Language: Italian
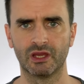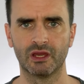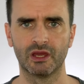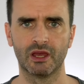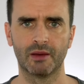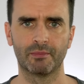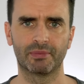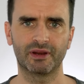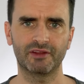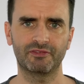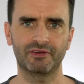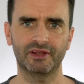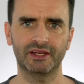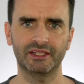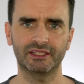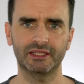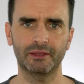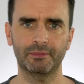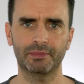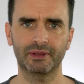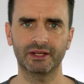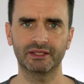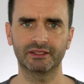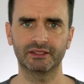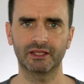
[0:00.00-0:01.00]
Preferite
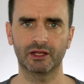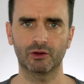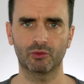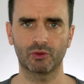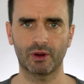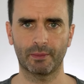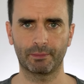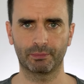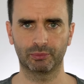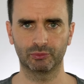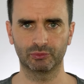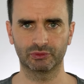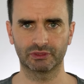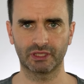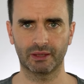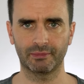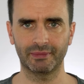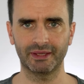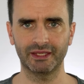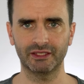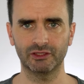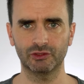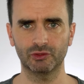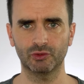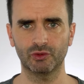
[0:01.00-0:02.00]
prendere un
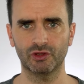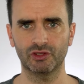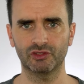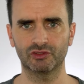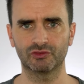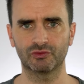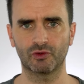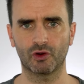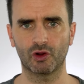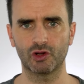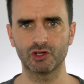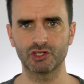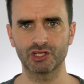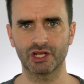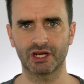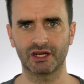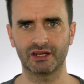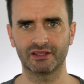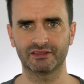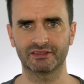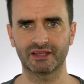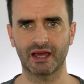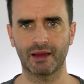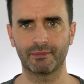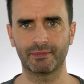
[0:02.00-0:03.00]
appuntamento e svolgere
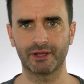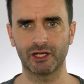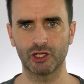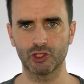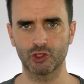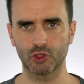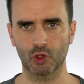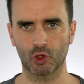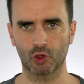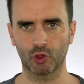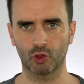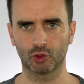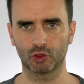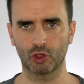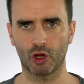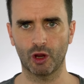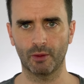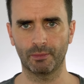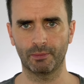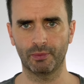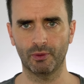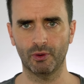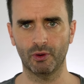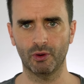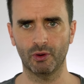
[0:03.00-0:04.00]
l'esame il giorno
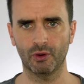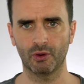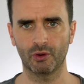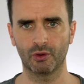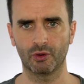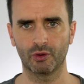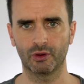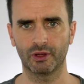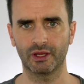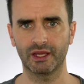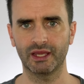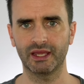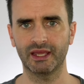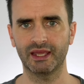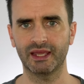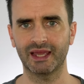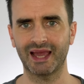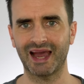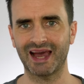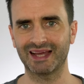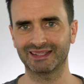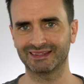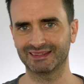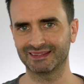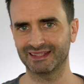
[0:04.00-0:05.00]
dopo e
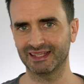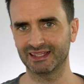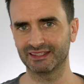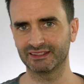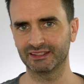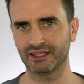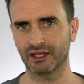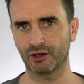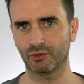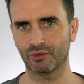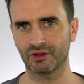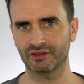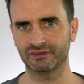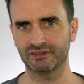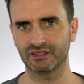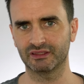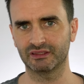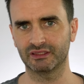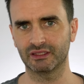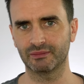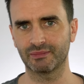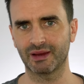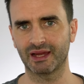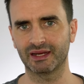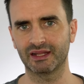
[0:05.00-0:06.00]
attendere una
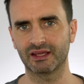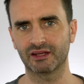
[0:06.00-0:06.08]
settimana i